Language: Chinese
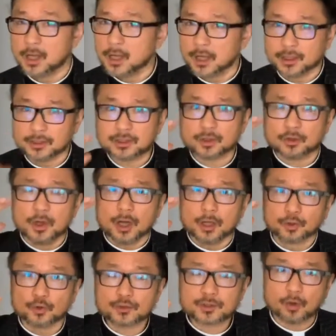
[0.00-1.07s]
很久
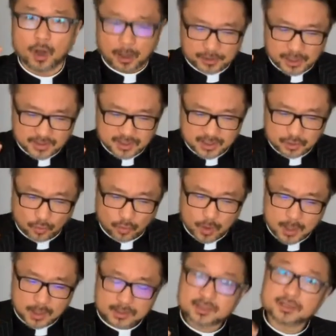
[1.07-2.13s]
很多时候好像是一种
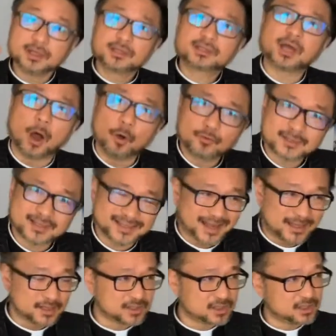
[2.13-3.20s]
是超自
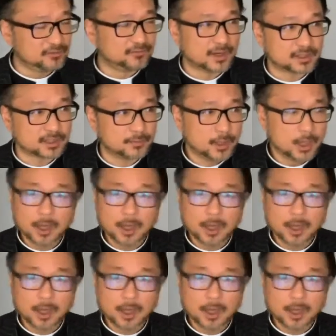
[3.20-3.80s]
然的事情发生，